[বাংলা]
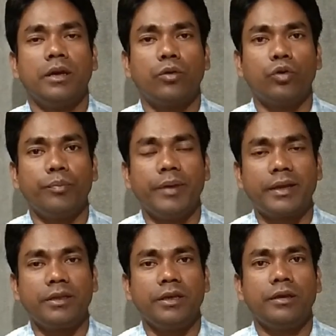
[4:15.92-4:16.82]
কোনো
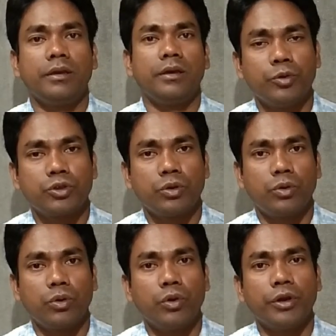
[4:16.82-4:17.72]
ব্যক্তি অবসর
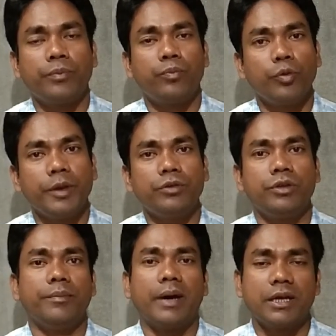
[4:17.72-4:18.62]
গ্রহণের পূর্বে
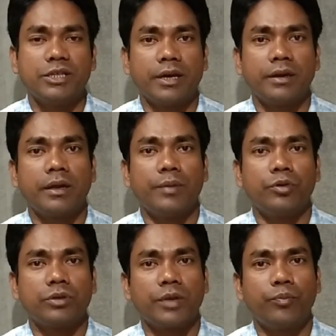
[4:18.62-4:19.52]
যদি মারা যান এবং
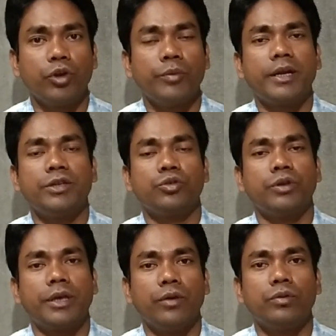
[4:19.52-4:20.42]
তার পরিবারের
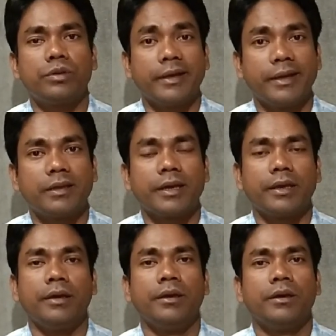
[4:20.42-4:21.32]
যদি কেউ থেকে
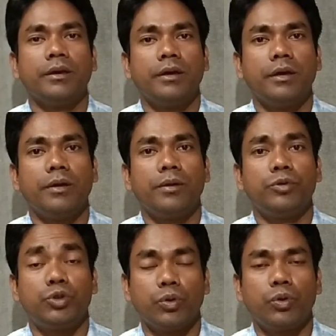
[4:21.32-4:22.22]
থাকে
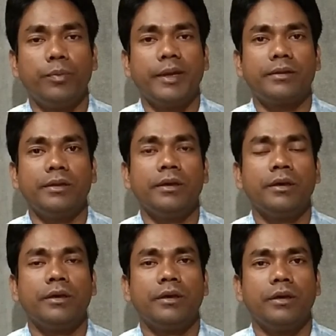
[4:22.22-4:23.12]
যোগ্য ব্যক্তি
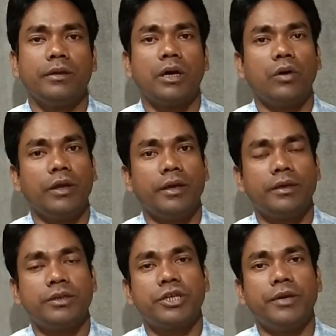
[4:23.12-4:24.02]
তাহলে
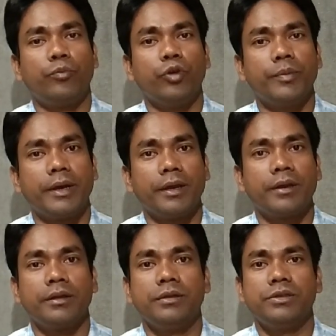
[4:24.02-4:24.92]
সেই পরিবারের
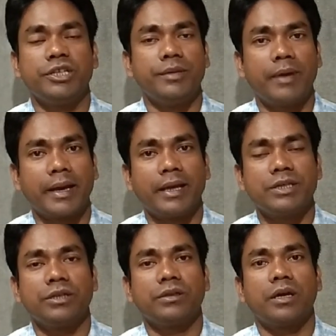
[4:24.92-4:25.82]
যিনি মারা
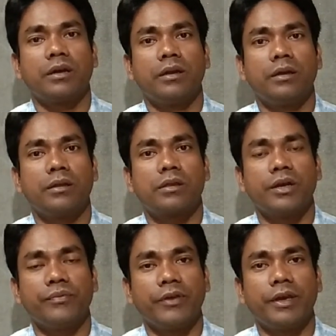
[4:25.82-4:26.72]
গেছেন তার
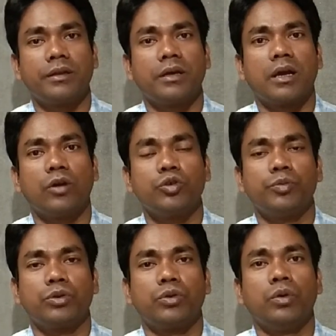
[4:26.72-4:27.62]
সার্টিফিকেট তার
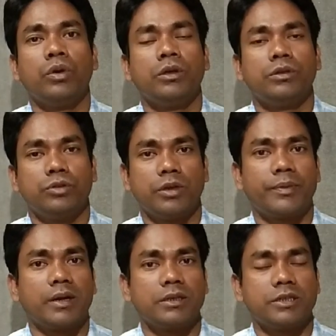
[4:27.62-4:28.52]
কাগজপত্র যদি
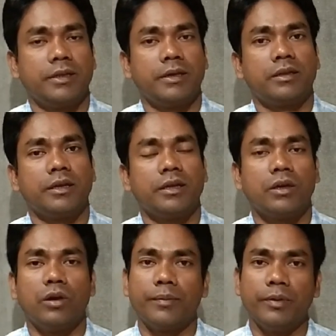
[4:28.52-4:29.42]
আপনার কাছে থেকে থাকে
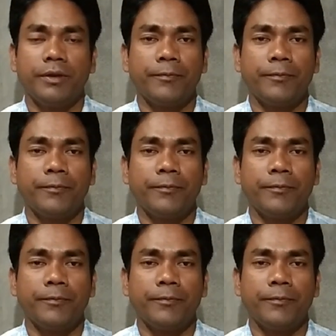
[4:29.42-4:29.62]
তাহলে আপনি